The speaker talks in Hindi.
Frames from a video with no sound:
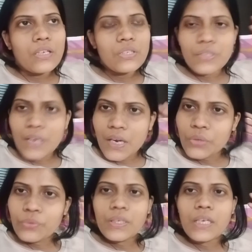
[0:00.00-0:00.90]

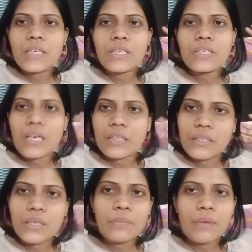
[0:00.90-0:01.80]
स्टार्ट हुई है ये
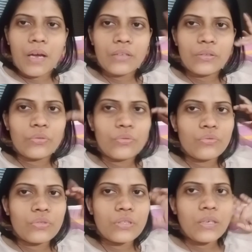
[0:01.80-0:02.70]
शादी के बाद तो
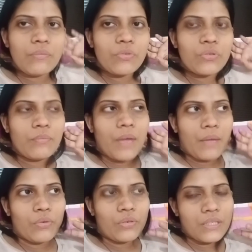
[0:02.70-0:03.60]
उसकी जो
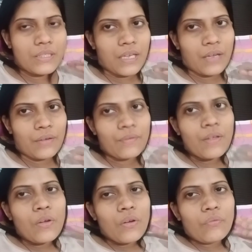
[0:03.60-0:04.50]
मेमोरीज़ हैं
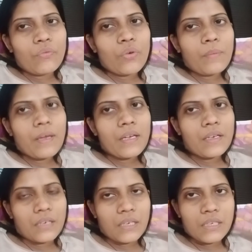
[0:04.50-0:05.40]
वो मैं
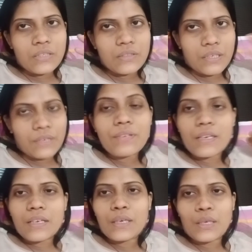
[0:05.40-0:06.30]
कहीं सेव
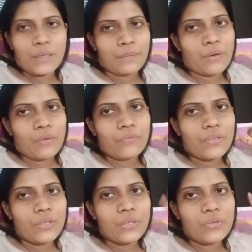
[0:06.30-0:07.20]
करके रख पाऊँ
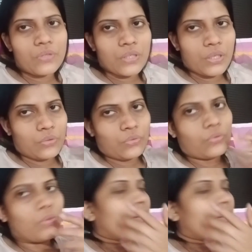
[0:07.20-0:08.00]
वीडियोस के थ्रू